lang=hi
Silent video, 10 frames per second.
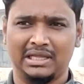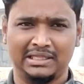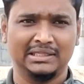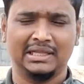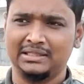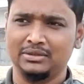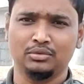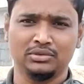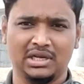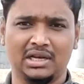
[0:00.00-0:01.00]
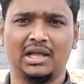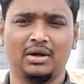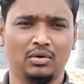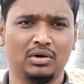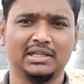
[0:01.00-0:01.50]
दादा दादी
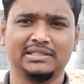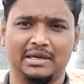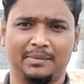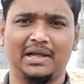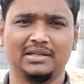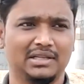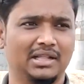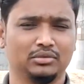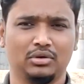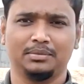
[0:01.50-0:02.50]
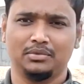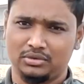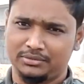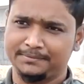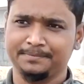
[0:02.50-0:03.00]
गुजरला हो गए चार पाँच साल तो अब तो